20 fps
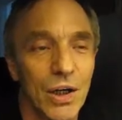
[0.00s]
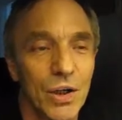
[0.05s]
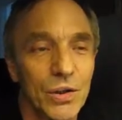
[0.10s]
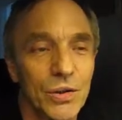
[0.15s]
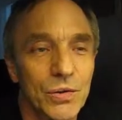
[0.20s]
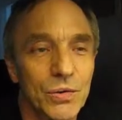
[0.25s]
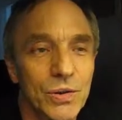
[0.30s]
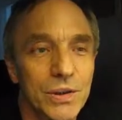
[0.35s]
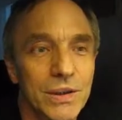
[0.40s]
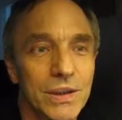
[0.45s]

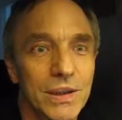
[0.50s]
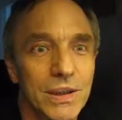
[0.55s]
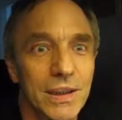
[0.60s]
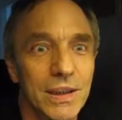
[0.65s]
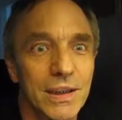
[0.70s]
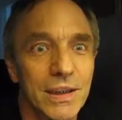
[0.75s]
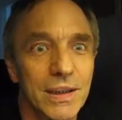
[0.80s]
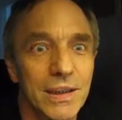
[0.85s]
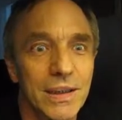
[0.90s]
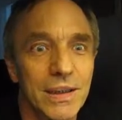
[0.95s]
Otóż
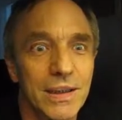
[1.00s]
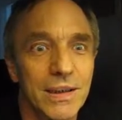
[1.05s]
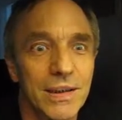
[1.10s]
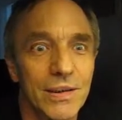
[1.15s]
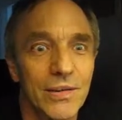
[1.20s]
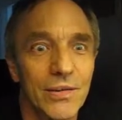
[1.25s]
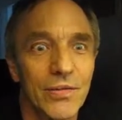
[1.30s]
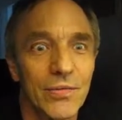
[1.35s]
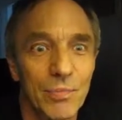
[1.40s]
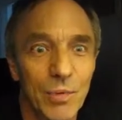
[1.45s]

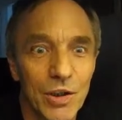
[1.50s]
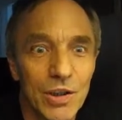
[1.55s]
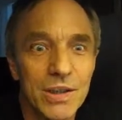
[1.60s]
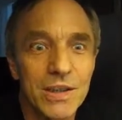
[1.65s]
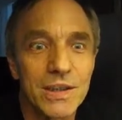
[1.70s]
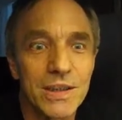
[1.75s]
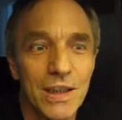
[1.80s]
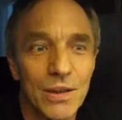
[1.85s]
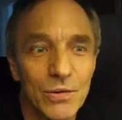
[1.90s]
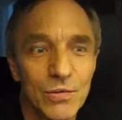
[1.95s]
yy, w
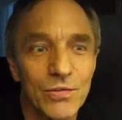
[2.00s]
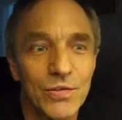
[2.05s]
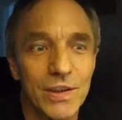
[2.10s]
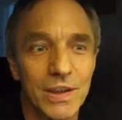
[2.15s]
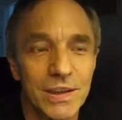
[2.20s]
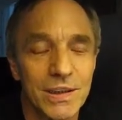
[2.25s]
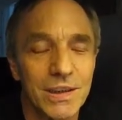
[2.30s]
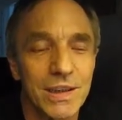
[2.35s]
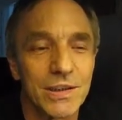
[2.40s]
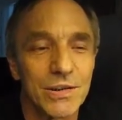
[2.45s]
Polsce
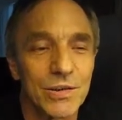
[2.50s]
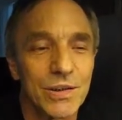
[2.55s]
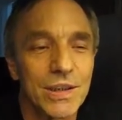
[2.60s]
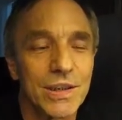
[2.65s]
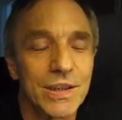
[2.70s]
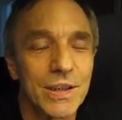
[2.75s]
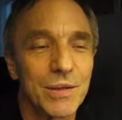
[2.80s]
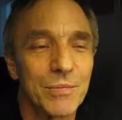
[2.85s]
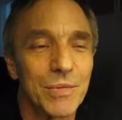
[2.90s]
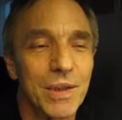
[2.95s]
również
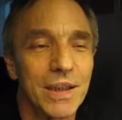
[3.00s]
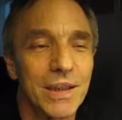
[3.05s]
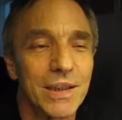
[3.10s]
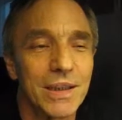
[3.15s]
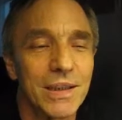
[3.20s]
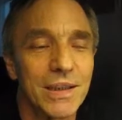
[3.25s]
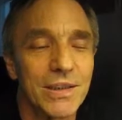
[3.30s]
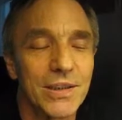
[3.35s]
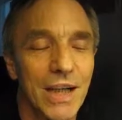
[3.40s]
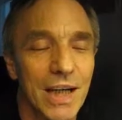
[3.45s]
jezuici
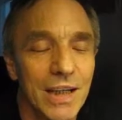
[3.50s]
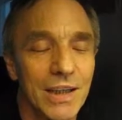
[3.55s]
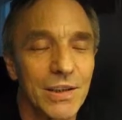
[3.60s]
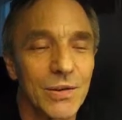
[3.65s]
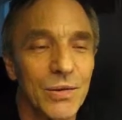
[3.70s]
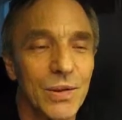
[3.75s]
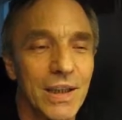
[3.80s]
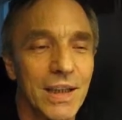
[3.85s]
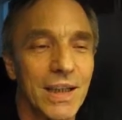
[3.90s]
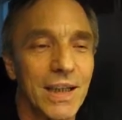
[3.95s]
mieli
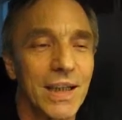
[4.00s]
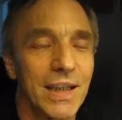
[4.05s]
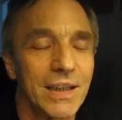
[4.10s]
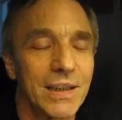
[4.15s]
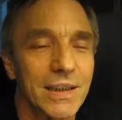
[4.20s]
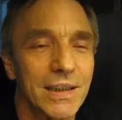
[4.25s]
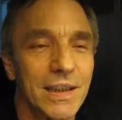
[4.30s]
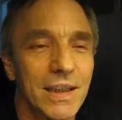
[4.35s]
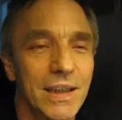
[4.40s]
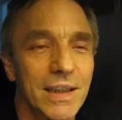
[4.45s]
czarną
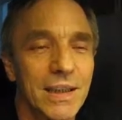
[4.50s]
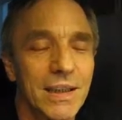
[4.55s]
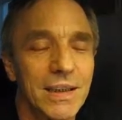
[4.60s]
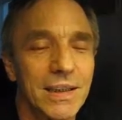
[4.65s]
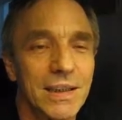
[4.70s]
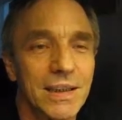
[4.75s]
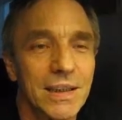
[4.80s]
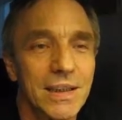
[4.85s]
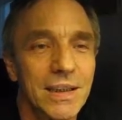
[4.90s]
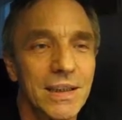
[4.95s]

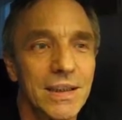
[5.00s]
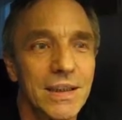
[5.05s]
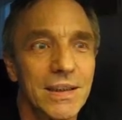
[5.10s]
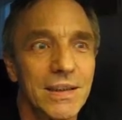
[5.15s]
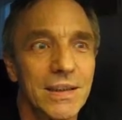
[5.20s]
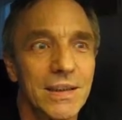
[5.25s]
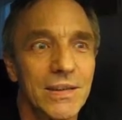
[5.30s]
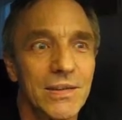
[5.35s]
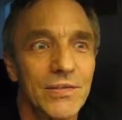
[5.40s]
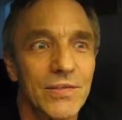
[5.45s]
legendę i
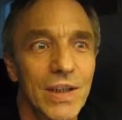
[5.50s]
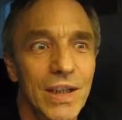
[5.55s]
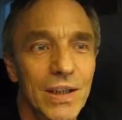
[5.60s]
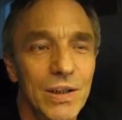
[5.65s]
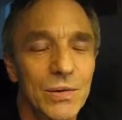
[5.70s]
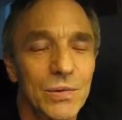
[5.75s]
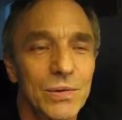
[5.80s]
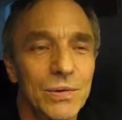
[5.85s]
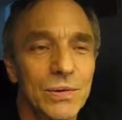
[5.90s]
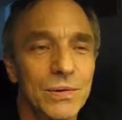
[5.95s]
yy,
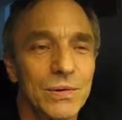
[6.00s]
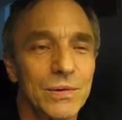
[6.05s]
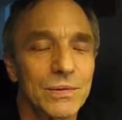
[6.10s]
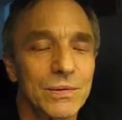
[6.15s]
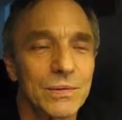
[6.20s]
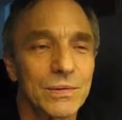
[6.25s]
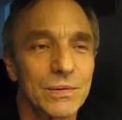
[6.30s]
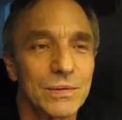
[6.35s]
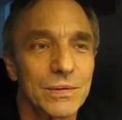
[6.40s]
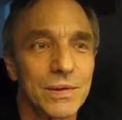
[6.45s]

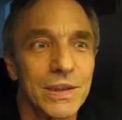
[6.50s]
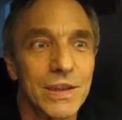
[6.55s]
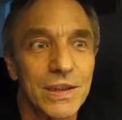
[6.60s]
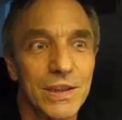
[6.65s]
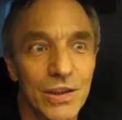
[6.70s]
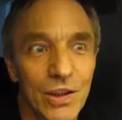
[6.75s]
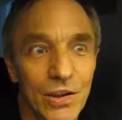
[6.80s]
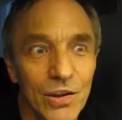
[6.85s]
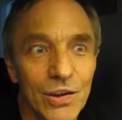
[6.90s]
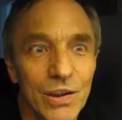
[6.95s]
wielu
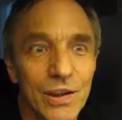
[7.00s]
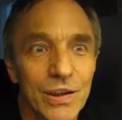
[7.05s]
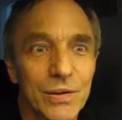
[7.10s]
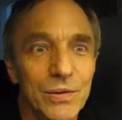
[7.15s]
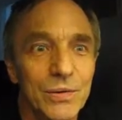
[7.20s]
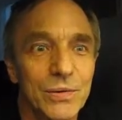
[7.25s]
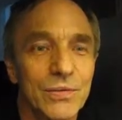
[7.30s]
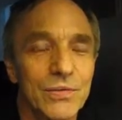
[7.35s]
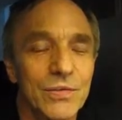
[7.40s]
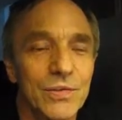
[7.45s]

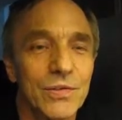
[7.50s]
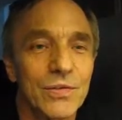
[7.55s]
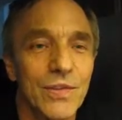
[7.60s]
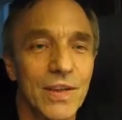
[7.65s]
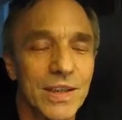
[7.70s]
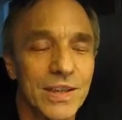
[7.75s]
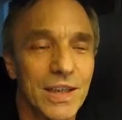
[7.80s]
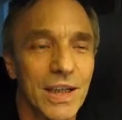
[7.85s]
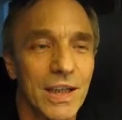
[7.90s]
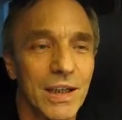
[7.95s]
historyków
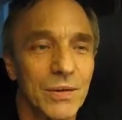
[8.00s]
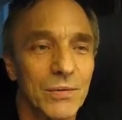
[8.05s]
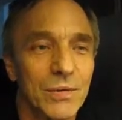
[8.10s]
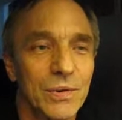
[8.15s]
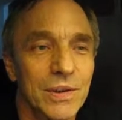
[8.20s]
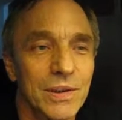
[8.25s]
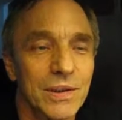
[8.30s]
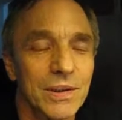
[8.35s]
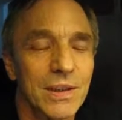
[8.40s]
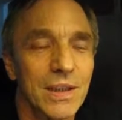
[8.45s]

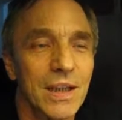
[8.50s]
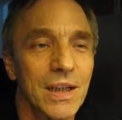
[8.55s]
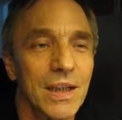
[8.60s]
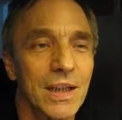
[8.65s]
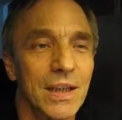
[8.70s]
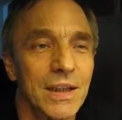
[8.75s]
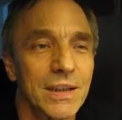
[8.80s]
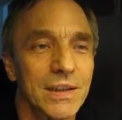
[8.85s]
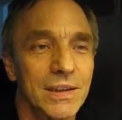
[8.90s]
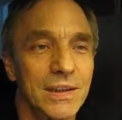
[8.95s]
uważało,
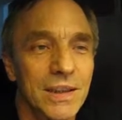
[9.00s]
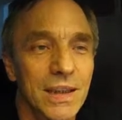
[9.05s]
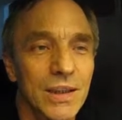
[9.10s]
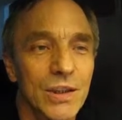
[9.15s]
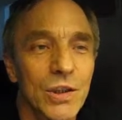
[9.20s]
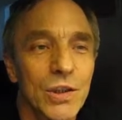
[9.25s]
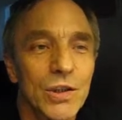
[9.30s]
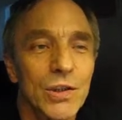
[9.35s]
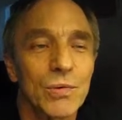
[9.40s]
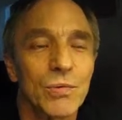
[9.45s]
że
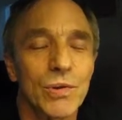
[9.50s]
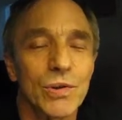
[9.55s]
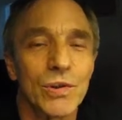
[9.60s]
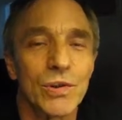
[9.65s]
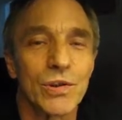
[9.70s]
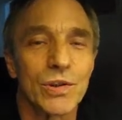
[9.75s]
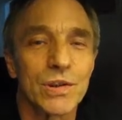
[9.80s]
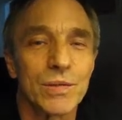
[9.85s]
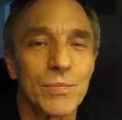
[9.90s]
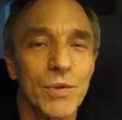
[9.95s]
doszło
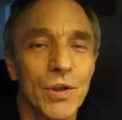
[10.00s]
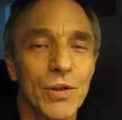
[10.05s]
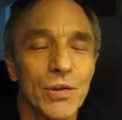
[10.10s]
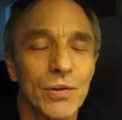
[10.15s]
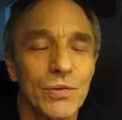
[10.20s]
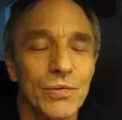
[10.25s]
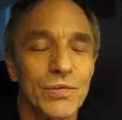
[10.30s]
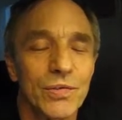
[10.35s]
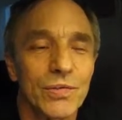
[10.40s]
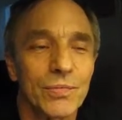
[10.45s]
do
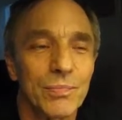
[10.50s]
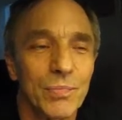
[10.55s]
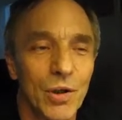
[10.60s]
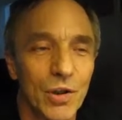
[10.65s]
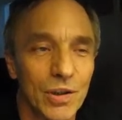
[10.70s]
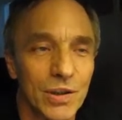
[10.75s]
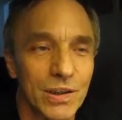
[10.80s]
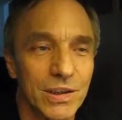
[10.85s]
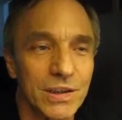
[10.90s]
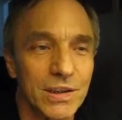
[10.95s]
rozbiorów
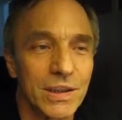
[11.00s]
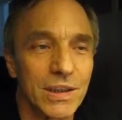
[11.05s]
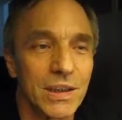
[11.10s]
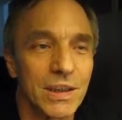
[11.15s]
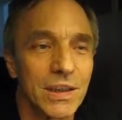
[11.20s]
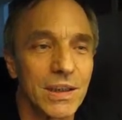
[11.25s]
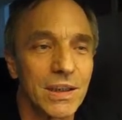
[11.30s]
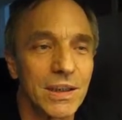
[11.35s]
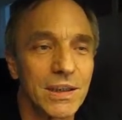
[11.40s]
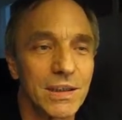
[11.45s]

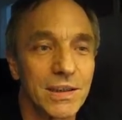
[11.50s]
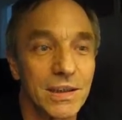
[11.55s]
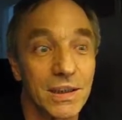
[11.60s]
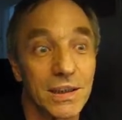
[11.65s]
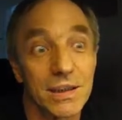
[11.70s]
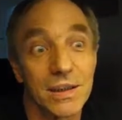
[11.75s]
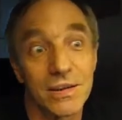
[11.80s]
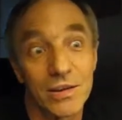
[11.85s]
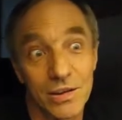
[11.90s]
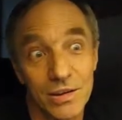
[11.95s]
Polski,
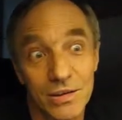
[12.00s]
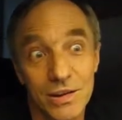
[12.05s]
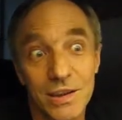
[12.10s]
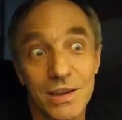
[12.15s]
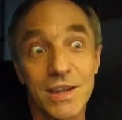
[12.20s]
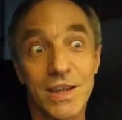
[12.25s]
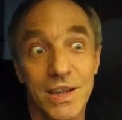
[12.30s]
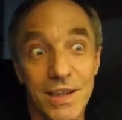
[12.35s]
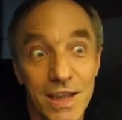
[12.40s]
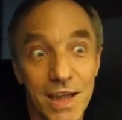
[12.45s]
czyli do
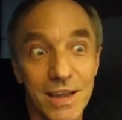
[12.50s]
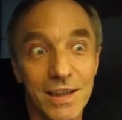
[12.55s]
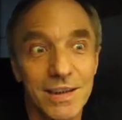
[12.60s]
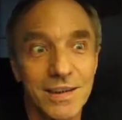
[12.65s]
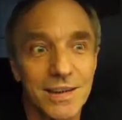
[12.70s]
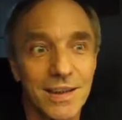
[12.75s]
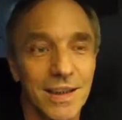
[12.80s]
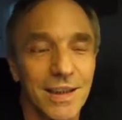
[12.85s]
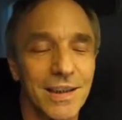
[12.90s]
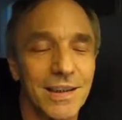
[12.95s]

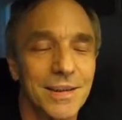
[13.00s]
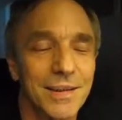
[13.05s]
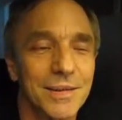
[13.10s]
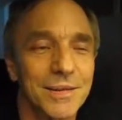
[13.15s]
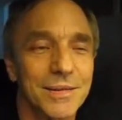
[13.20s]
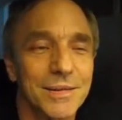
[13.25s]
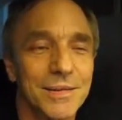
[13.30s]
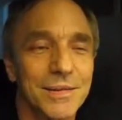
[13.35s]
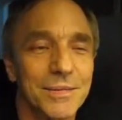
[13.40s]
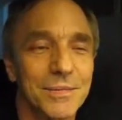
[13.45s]
zniknięcia
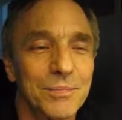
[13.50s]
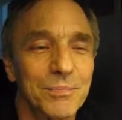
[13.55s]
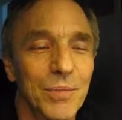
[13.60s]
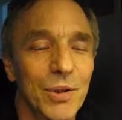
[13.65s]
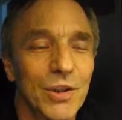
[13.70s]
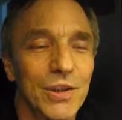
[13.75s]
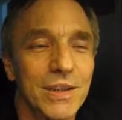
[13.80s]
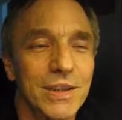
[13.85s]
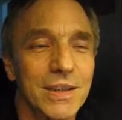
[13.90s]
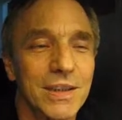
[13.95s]

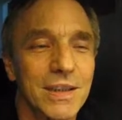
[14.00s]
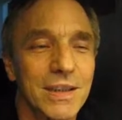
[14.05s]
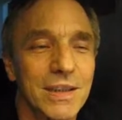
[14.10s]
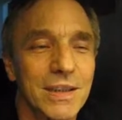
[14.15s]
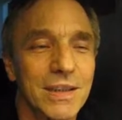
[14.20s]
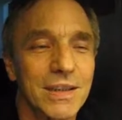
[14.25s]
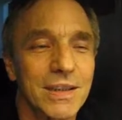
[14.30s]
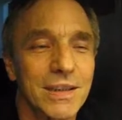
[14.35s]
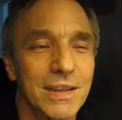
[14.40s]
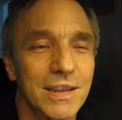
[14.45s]

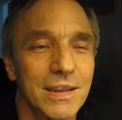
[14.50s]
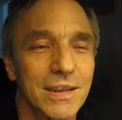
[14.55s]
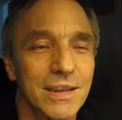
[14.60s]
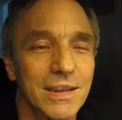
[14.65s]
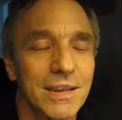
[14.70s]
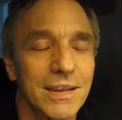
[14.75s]
Polski z